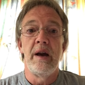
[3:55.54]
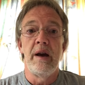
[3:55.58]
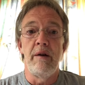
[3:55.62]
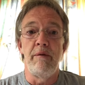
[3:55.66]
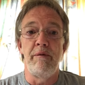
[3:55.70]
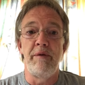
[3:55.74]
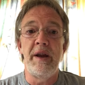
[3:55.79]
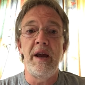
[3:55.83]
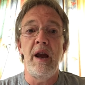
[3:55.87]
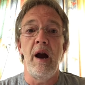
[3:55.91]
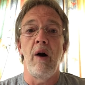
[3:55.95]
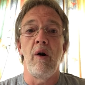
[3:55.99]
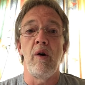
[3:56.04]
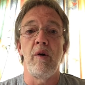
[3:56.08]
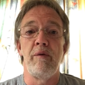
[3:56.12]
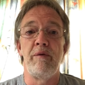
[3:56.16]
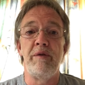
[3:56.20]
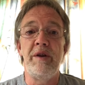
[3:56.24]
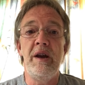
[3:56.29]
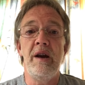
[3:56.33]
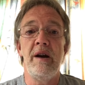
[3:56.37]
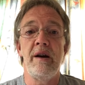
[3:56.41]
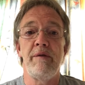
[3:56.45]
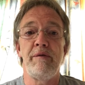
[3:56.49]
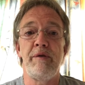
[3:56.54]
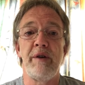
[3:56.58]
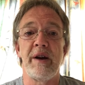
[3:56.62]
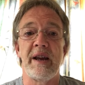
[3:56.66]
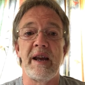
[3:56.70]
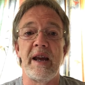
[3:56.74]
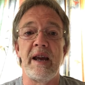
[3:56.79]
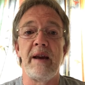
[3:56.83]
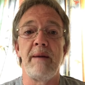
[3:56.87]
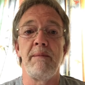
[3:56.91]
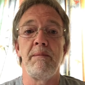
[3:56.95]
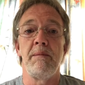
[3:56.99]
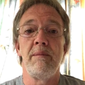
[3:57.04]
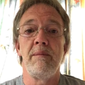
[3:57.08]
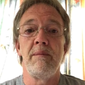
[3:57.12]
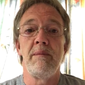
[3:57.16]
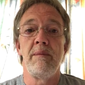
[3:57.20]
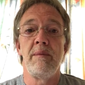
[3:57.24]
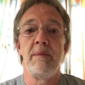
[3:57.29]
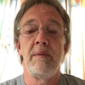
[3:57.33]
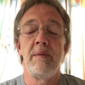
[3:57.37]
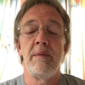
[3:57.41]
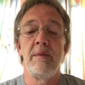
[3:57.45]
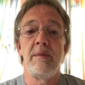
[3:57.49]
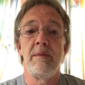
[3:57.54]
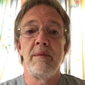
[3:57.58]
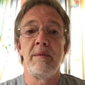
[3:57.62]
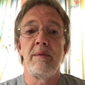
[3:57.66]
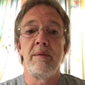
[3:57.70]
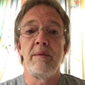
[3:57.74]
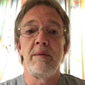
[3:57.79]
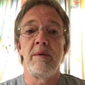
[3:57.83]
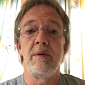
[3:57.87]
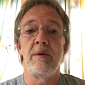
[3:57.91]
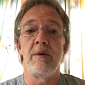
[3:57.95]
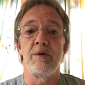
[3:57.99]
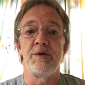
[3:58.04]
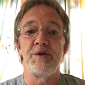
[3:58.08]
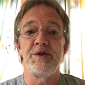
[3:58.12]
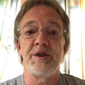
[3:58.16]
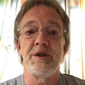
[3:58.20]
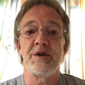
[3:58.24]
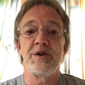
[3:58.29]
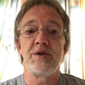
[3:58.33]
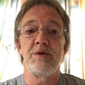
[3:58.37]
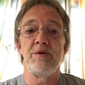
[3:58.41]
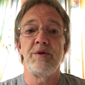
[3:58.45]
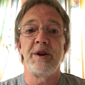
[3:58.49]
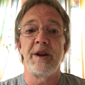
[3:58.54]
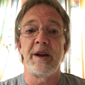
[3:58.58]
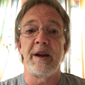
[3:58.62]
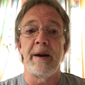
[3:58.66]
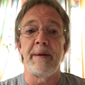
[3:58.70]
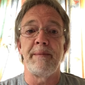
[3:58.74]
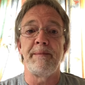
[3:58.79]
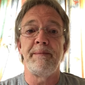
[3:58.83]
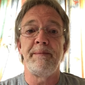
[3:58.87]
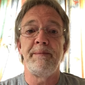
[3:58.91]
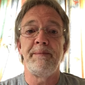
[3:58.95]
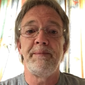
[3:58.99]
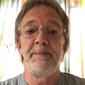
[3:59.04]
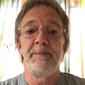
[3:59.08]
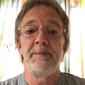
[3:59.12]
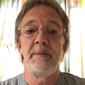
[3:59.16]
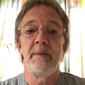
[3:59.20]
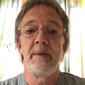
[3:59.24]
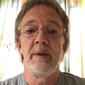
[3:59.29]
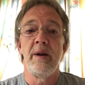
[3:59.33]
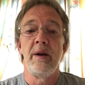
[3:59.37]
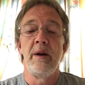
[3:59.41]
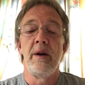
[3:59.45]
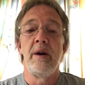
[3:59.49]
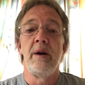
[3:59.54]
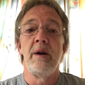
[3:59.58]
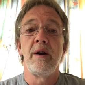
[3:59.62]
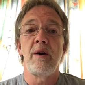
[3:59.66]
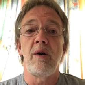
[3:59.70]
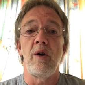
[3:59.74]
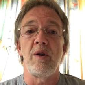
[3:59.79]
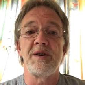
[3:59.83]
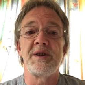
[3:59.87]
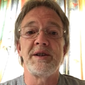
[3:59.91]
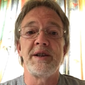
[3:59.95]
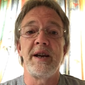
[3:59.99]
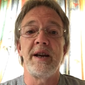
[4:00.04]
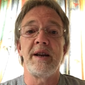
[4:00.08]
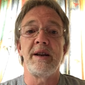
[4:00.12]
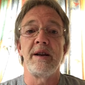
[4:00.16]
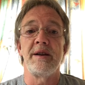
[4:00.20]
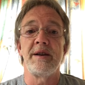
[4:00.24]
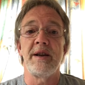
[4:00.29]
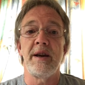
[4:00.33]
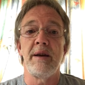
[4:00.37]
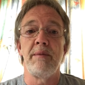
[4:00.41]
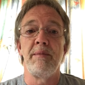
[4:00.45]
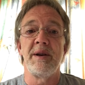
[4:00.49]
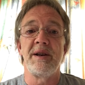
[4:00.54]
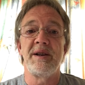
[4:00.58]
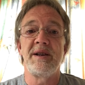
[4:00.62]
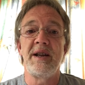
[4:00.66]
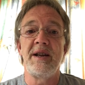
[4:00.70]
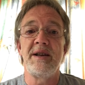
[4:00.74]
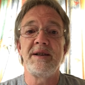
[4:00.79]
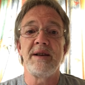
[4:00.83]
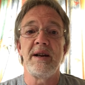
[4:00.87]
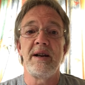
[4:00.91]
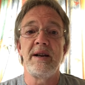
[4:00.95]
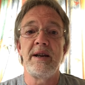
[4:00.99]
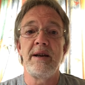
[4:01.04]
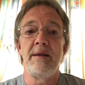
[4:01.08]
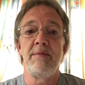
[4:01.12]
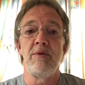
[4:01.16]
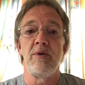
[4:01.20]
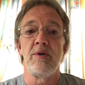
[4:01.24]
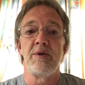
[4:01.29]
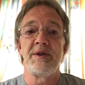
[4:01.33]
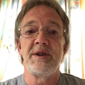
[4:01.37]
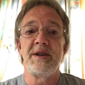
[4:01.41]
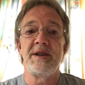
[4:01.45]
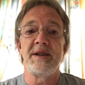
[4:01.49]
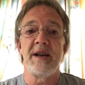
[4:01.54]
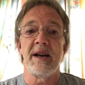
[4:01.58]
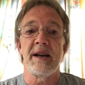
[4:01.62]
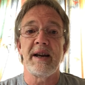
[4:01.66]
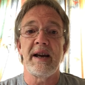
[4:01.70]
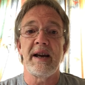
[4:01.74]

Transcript: wie auch wir vergeben unseren Schuldigen. Gott segne dich mit dieser Liebe und dieser